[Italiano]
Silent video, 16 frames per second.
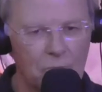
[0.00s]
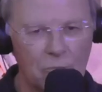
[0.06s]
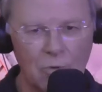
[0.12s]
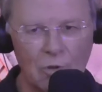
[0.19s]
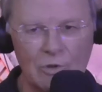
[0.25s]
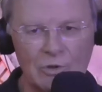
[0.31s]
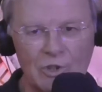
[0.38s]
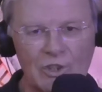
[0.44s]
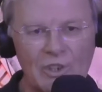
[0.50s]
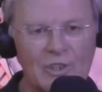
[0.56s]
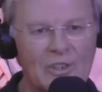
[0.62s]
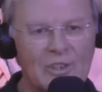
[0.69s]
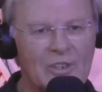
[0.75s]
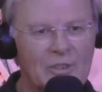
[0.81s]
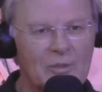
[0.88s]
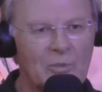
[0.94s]

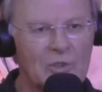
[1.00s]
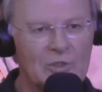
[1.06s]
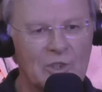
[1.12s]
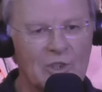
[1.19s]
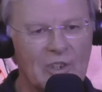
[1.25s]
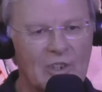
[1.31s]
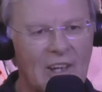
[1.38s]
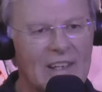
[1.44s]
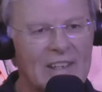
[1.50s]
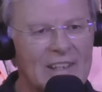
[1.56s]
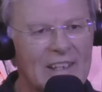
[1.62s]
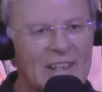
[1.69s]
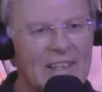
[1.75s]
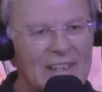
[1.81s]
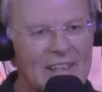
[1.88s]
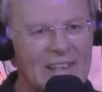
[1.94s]
Buongiorno, buongiorno
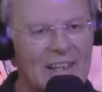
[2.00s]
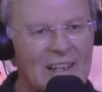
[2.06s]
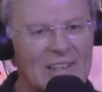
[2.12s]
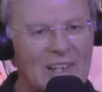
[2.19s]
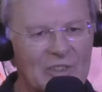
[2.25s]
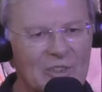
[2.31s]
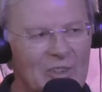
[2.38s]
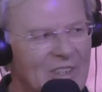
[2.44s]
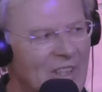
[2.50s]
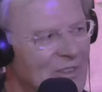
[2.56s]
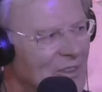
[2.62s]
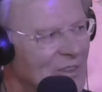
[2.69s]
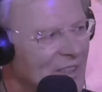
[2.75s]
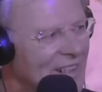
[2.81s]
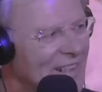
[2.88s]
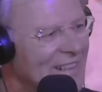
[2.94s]
anche agli
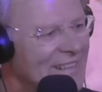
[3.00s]
ascoltatori.